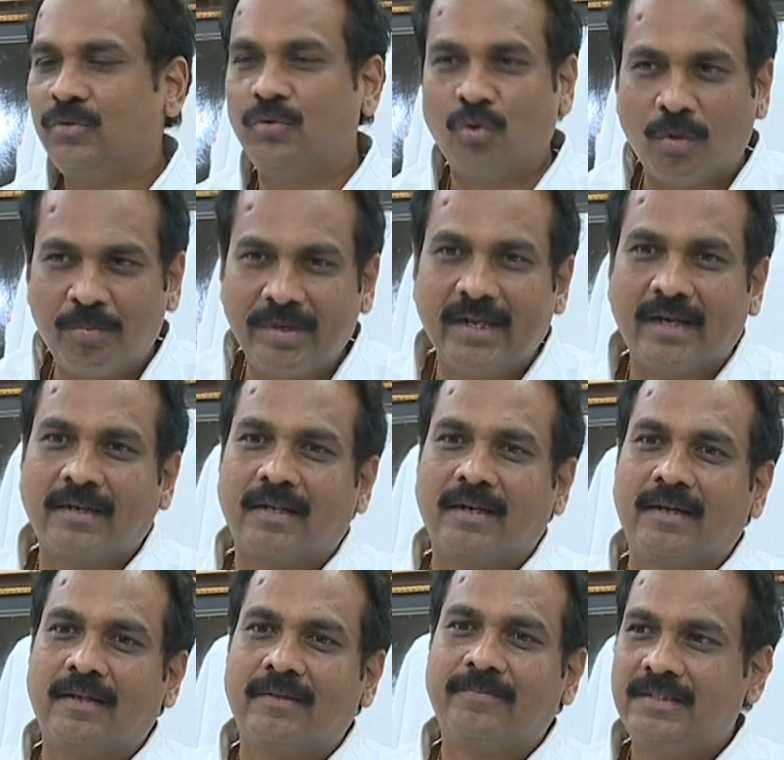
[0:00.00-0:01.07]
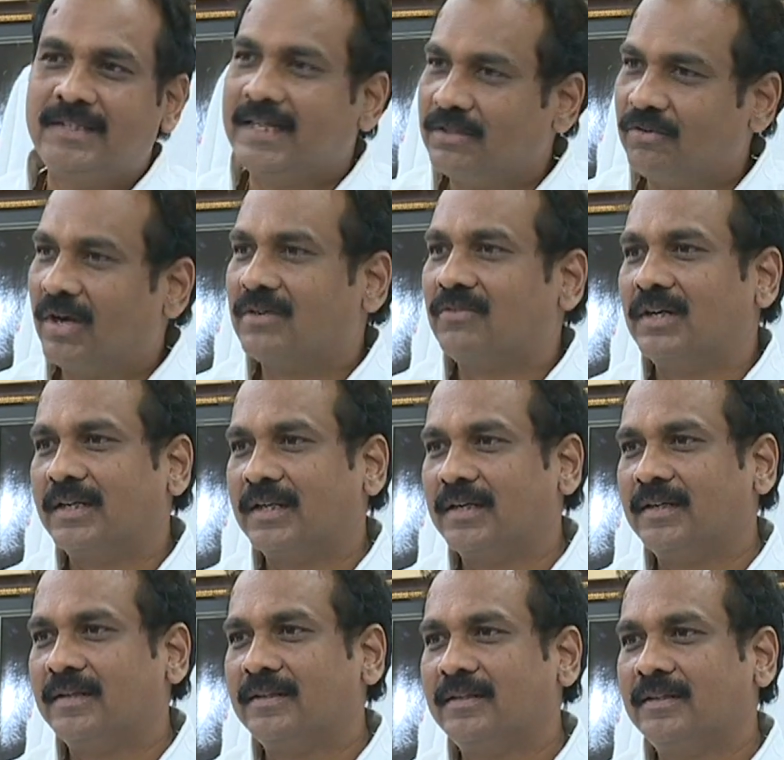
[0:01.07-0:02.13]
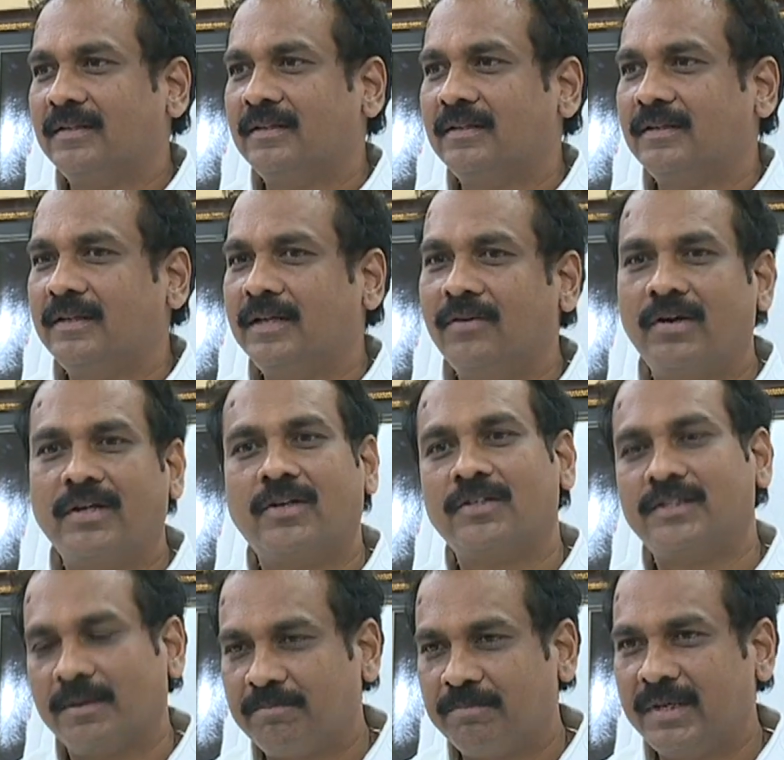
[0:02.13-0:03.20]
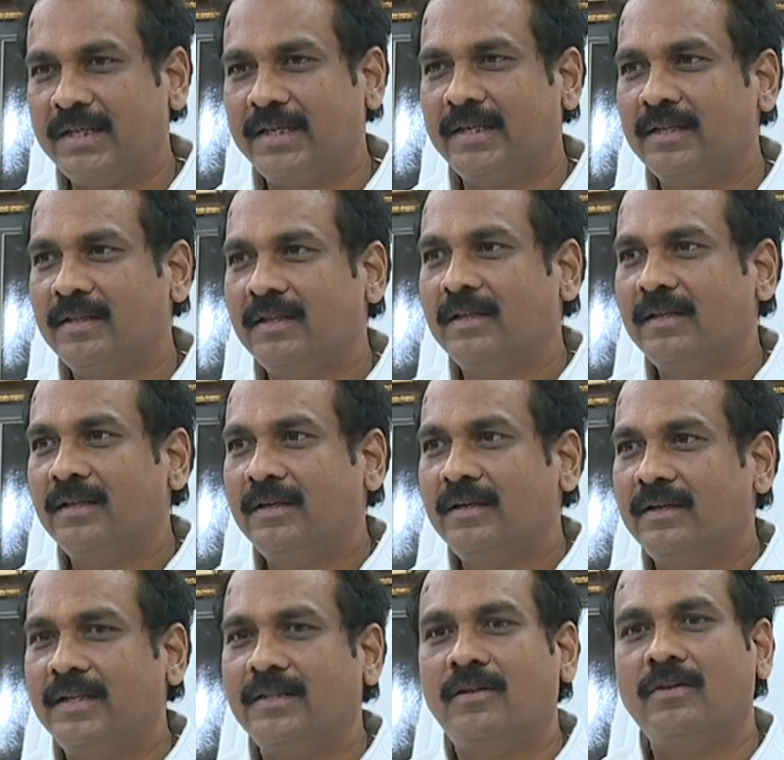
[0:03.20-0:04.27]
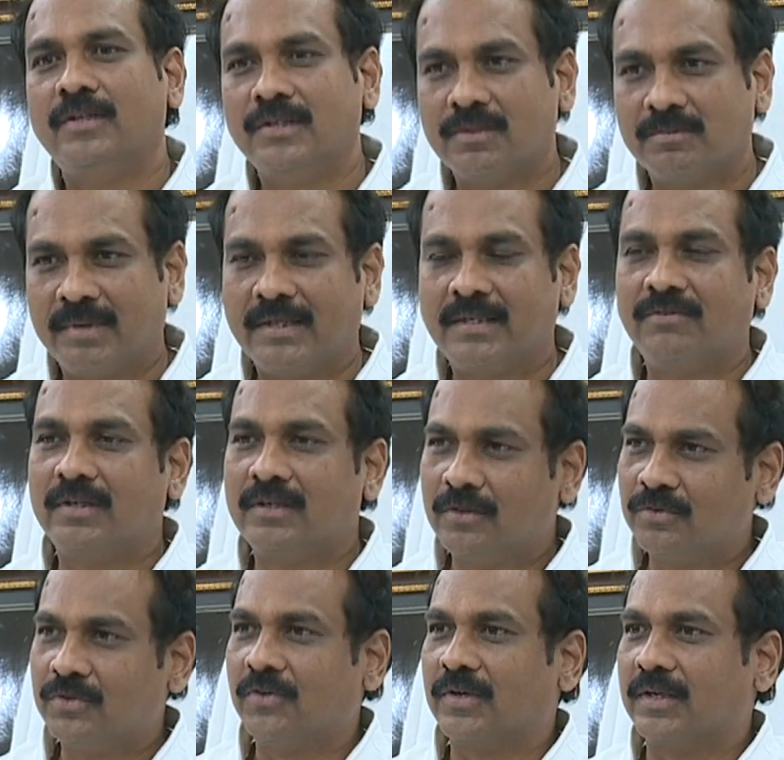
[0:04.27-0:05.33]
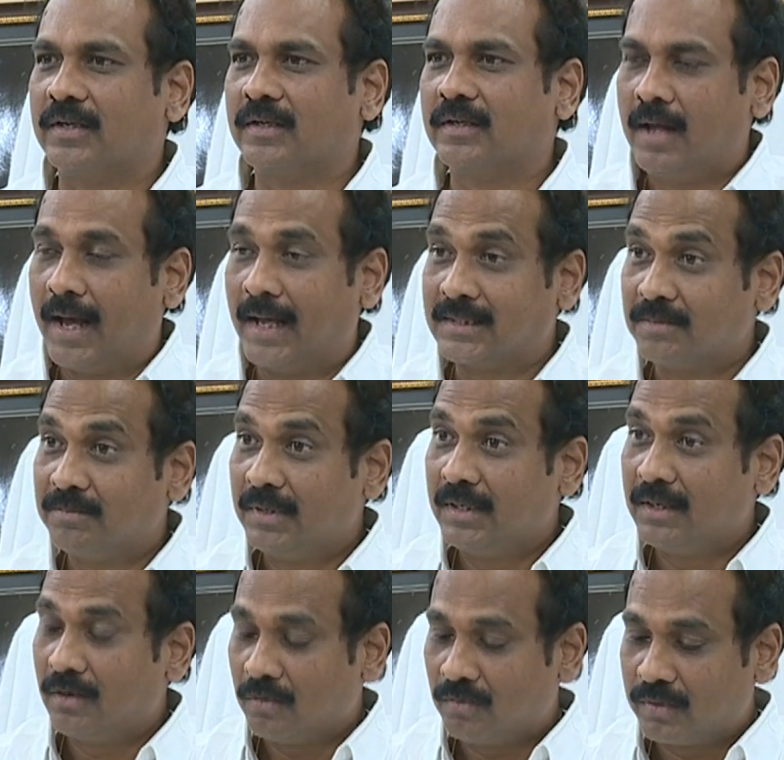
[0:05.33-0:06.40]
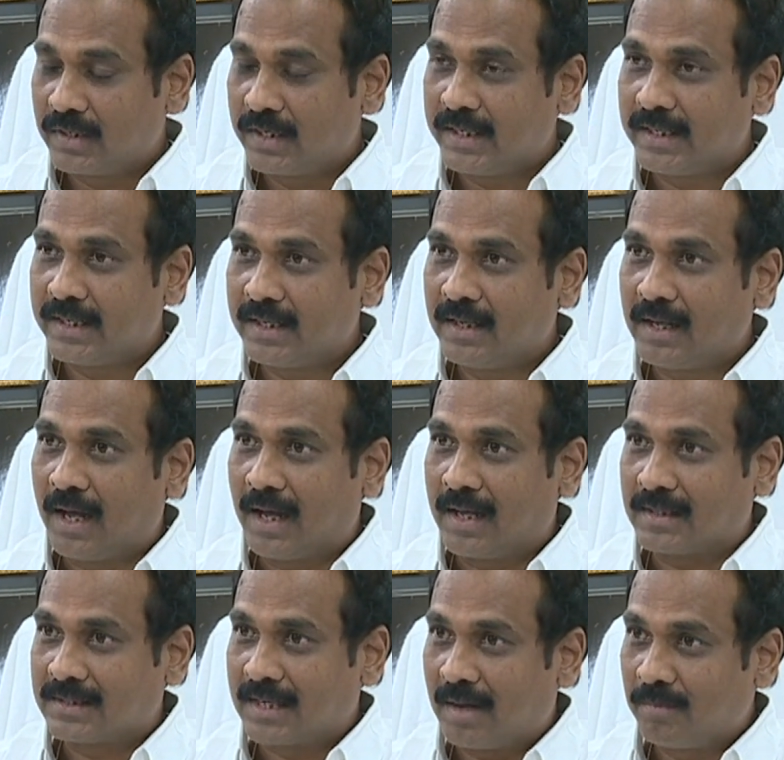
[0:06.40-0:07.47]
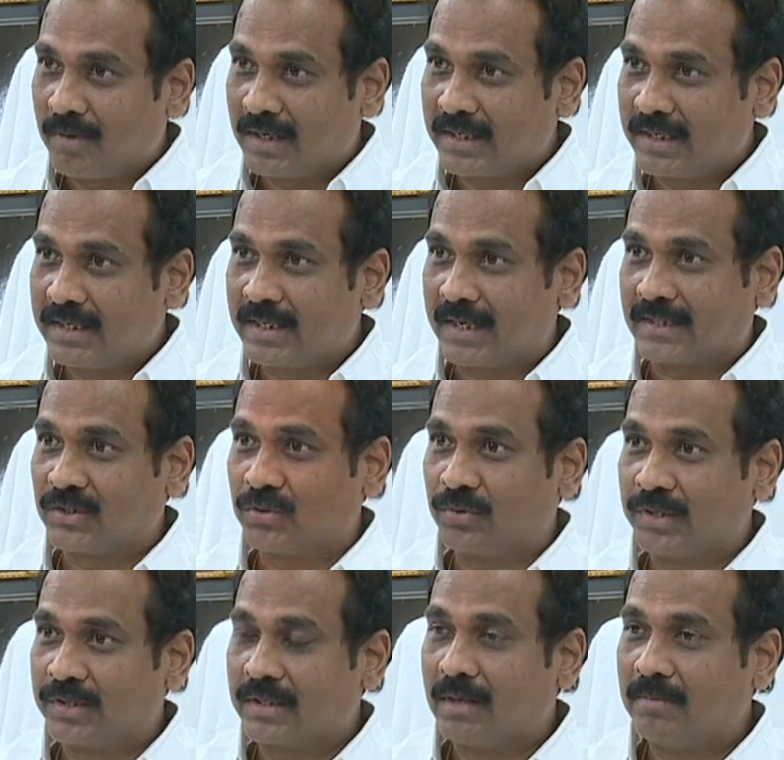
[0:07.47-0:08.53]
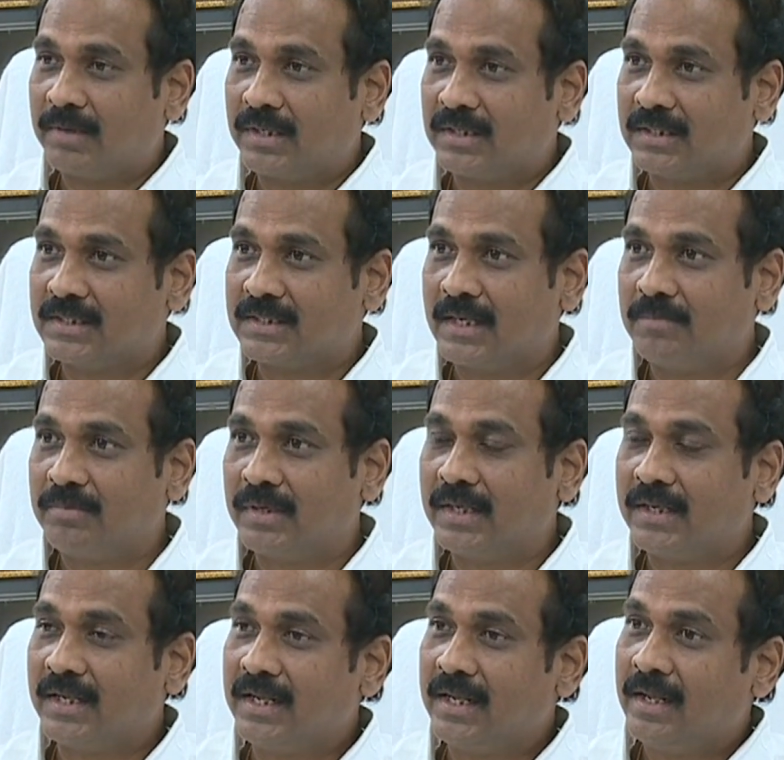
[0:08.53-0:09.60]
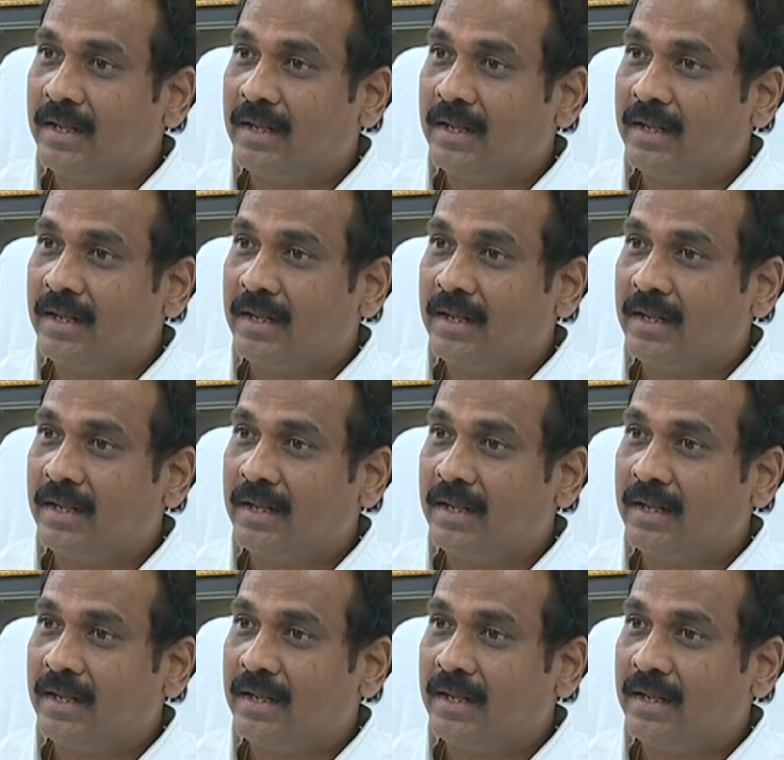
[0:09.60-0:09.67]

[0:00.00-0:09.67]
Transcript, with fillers: దోపిడీ అంటారా చేతివాటం అంటారా ఏమంటారో చెప్పమని నేను తెలుగుదేశం పార్టీ వారిని అడుగుతా ఉన్నా అసెంబ్లీలో ఉంటే ఆ సామాగ్రికి రక్షణ ఉండదు కాబట్టి తీసుకెళ్ళిపోయారంటే